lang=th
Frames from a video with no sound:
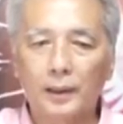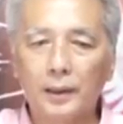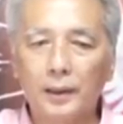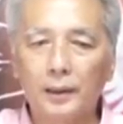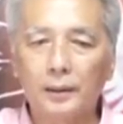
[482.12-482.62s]

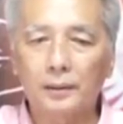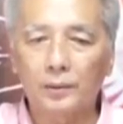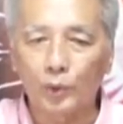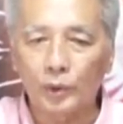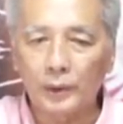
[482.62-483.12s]
คือ
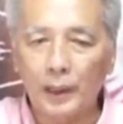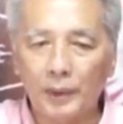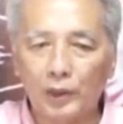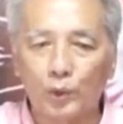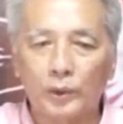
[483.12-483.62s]
จุดเนี่ย
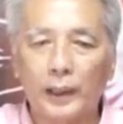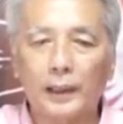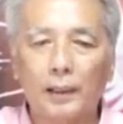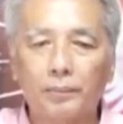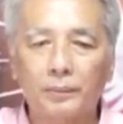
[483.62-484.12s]
เป็นจุดเคล็ด
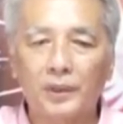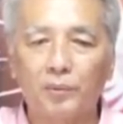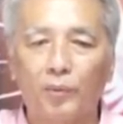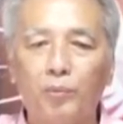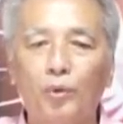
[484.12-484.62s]
ลับที่
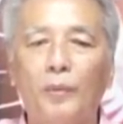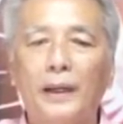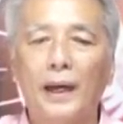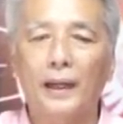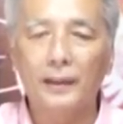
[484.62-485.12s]
ผมพูดไม่
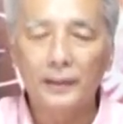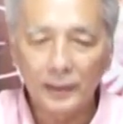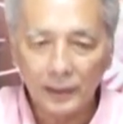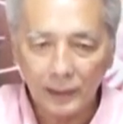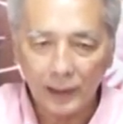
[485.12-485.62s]
ได้
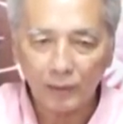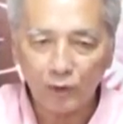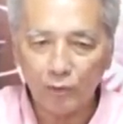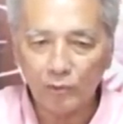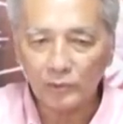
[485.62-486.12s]
นะครับ
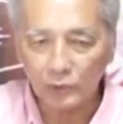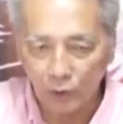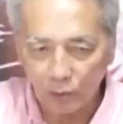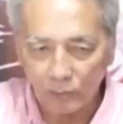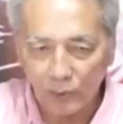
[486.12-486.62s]
ผมต้
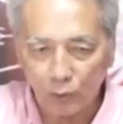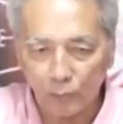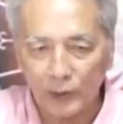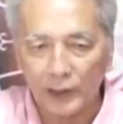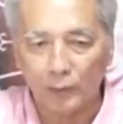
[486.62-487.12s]
องคน
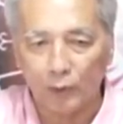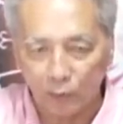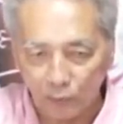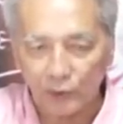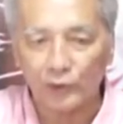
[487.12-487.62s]
มาเรียนผมผ
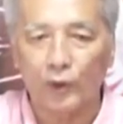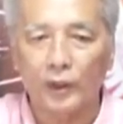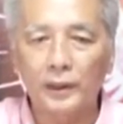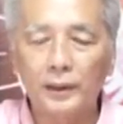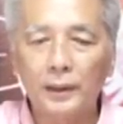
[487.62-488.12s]
มเลยจะสอ
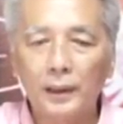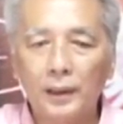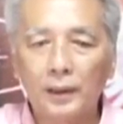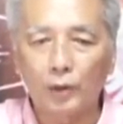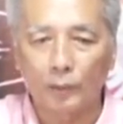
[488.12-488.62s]
น
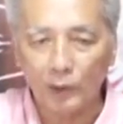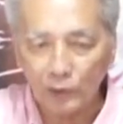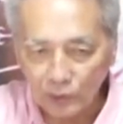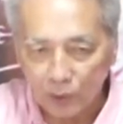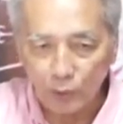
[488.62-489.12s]
ต่อไปผม
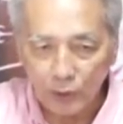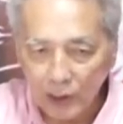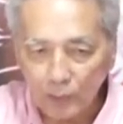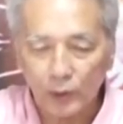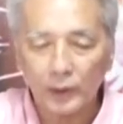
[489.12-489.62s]
จะสอนพวกนี้
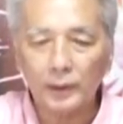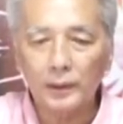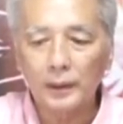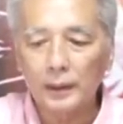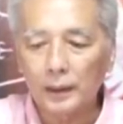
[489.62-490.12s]
ให้หมด
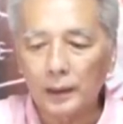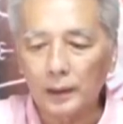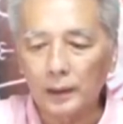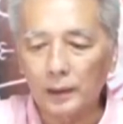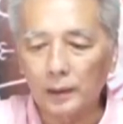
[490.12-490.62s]

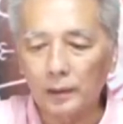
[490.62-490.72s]
คือ